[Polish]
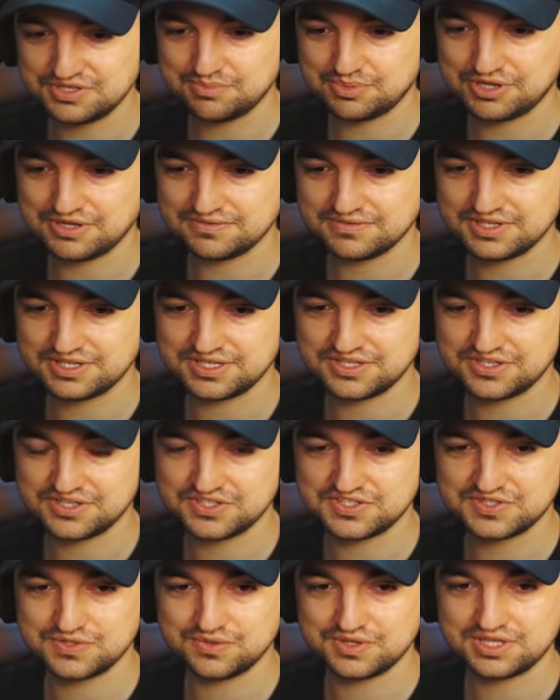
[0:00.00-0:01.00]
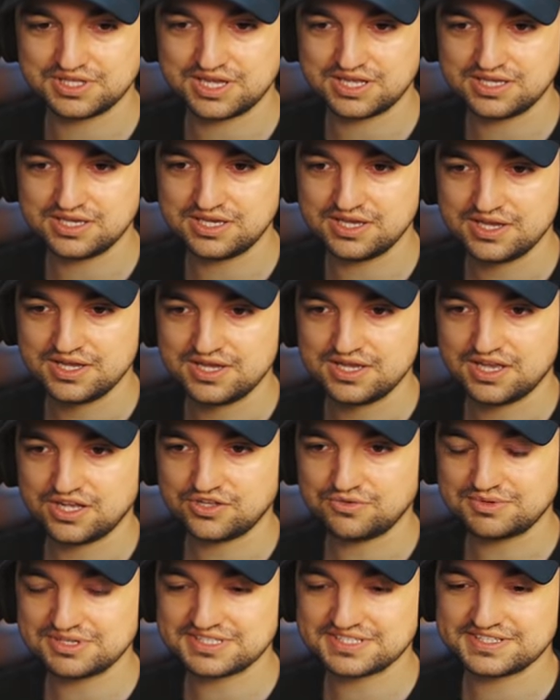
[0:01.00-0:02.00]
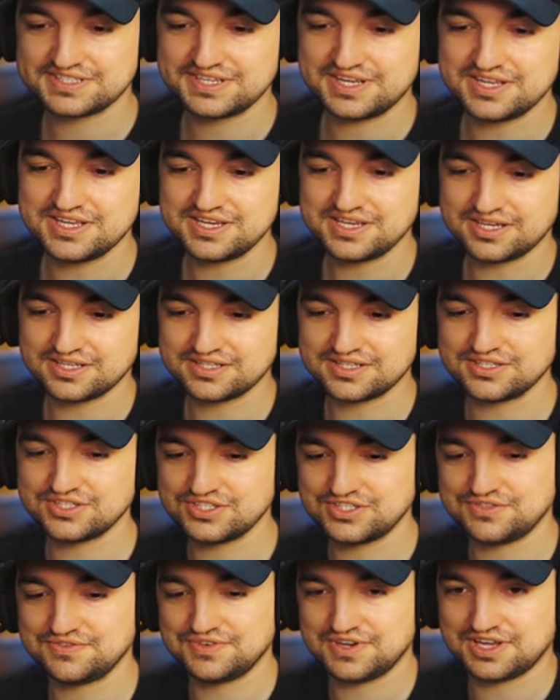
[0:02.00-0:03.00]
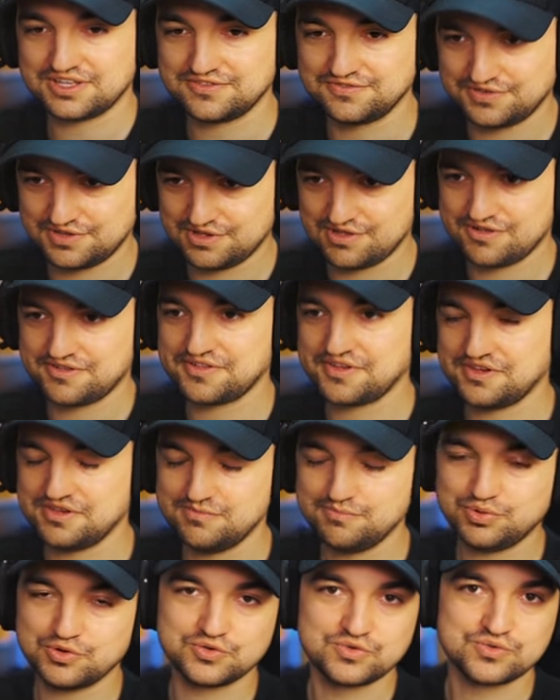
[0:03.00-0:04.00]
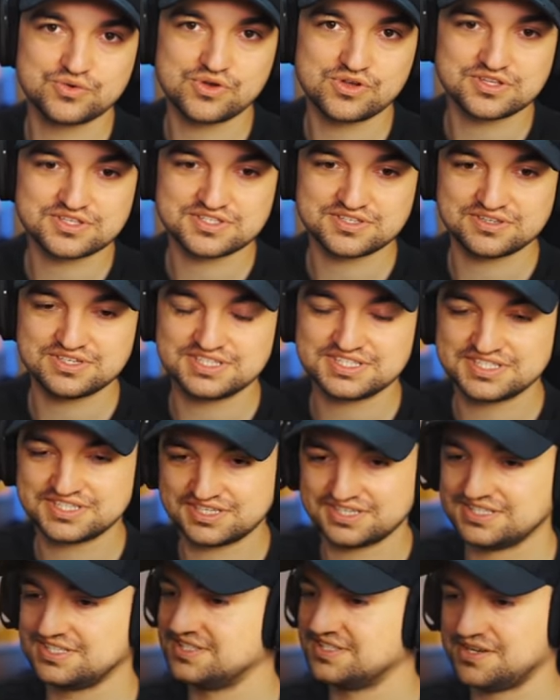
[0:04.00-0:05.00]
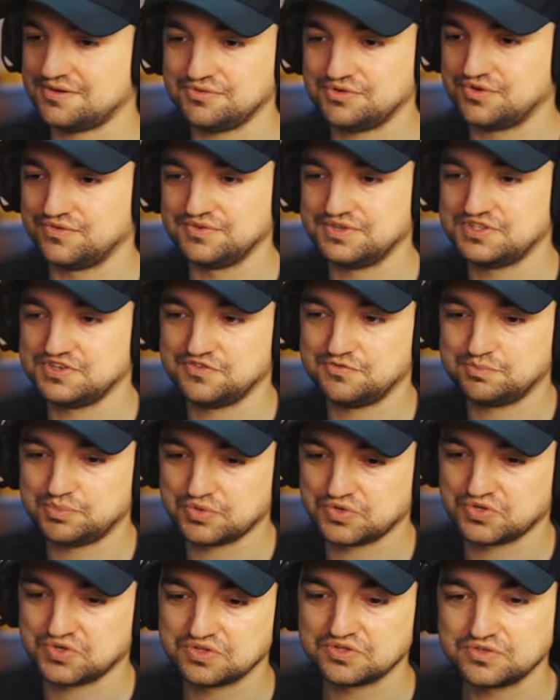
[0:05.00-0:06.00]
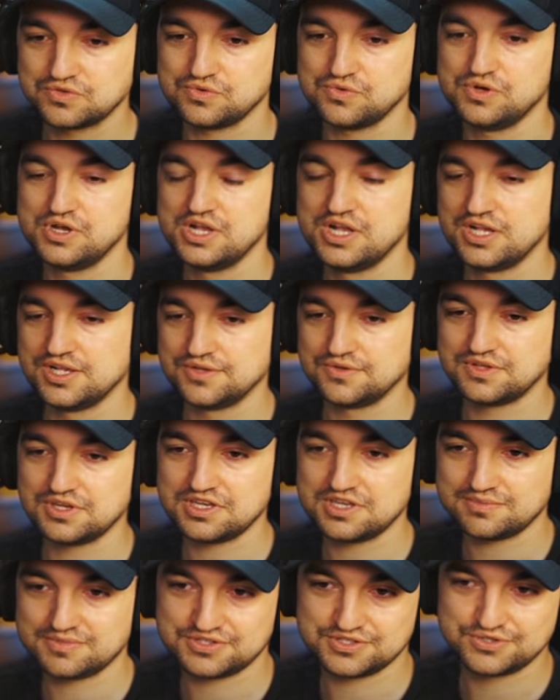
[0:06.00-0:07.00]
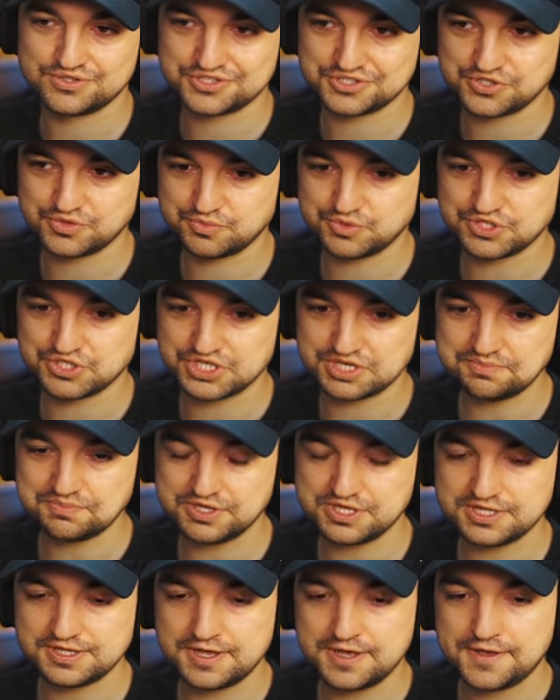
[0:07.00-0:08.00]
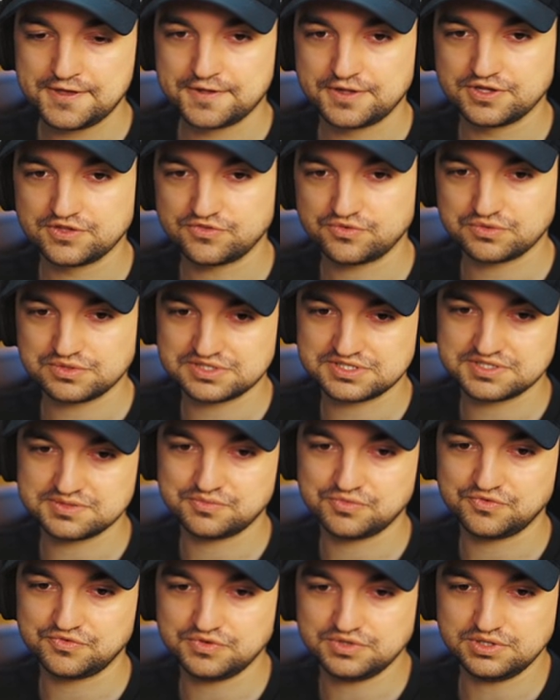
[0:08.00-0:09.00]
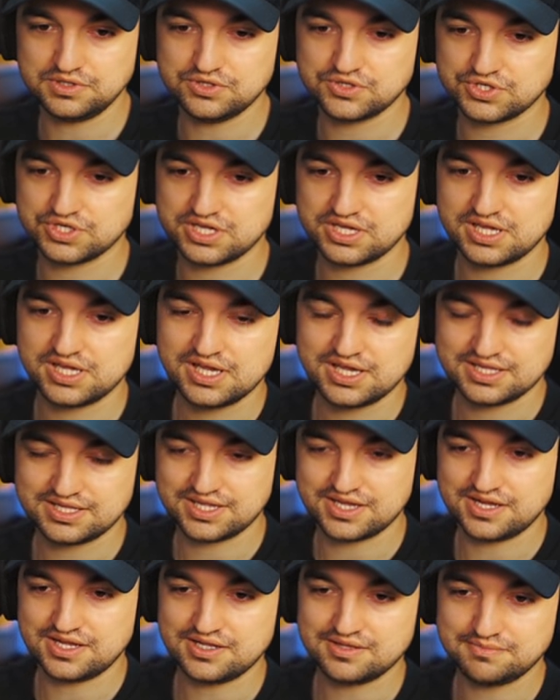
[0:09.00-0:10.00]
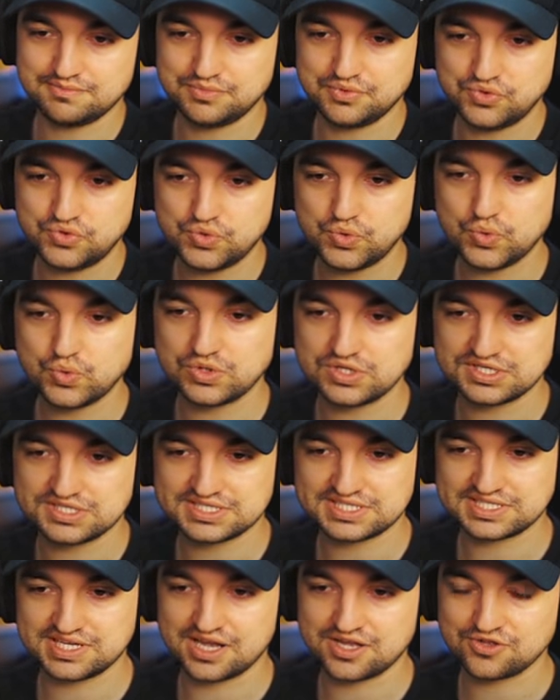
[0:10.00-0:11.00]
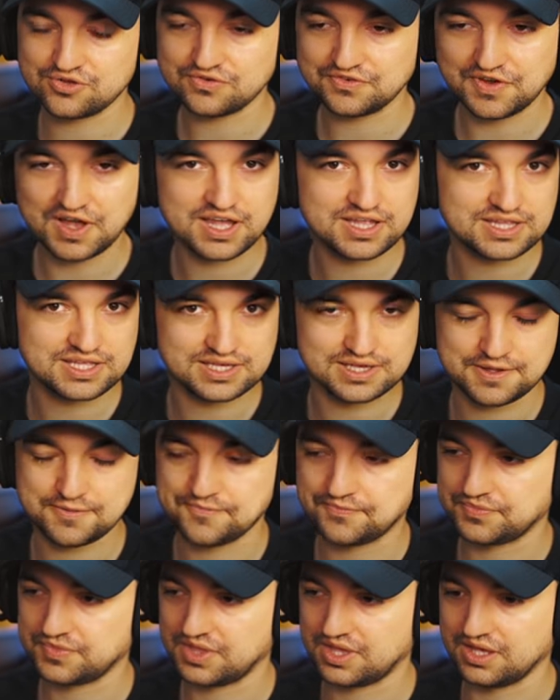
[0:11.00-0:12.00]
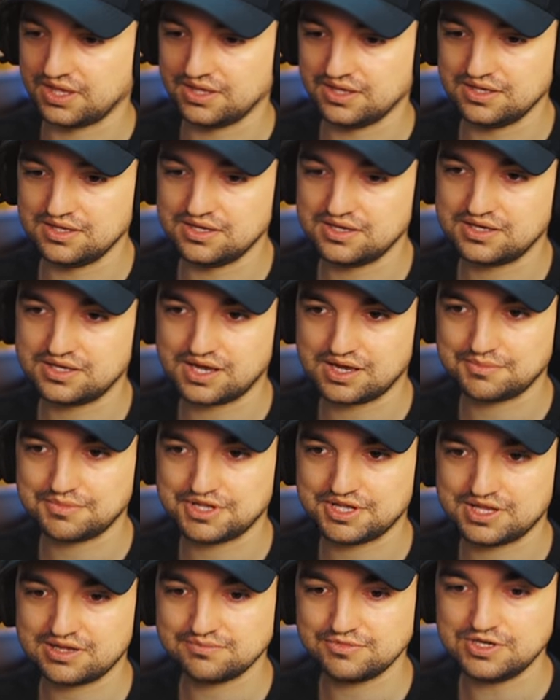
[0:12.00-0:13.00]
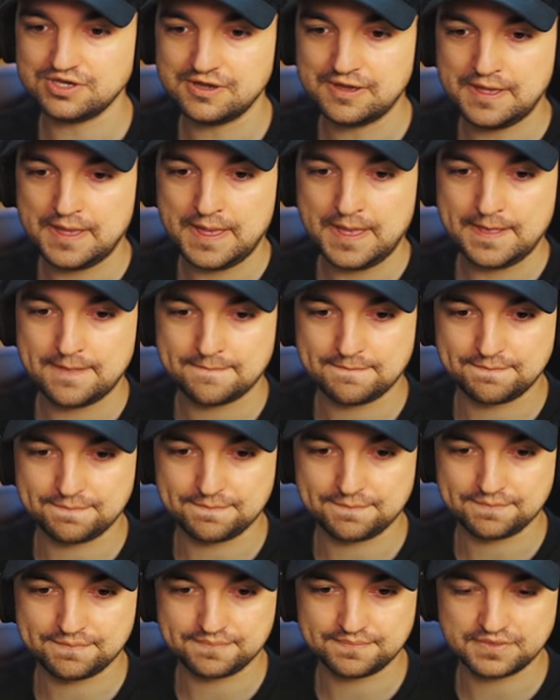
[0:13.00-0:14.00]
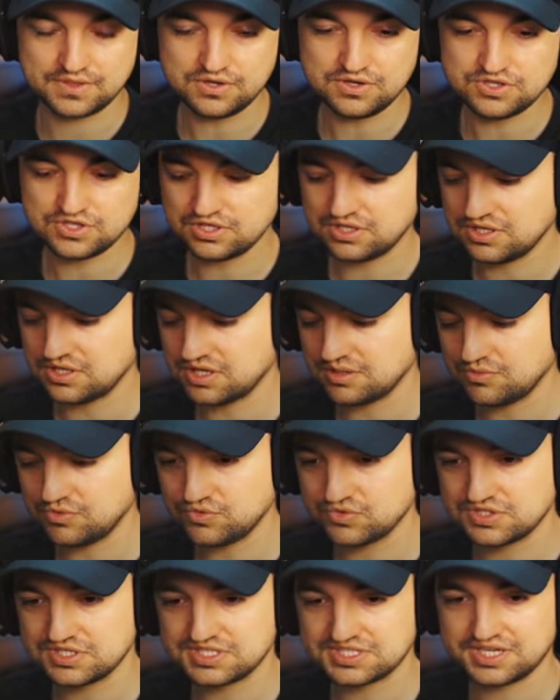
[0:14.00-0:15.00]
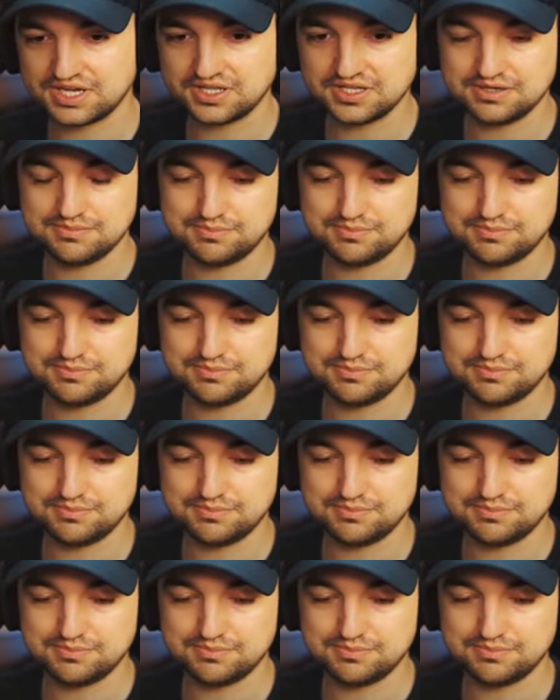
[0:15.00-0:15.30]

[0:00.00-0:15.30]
prawda, te tekstury na nich. Natomiast z daleka ten świat wygląda imponująco i jest całkowicie w porządku. Tutaj nie ma się do czego przyczepić. E, twórcy mówili, że teren był skanowany ich kamerami Mm, no i dzięki temu uzyskali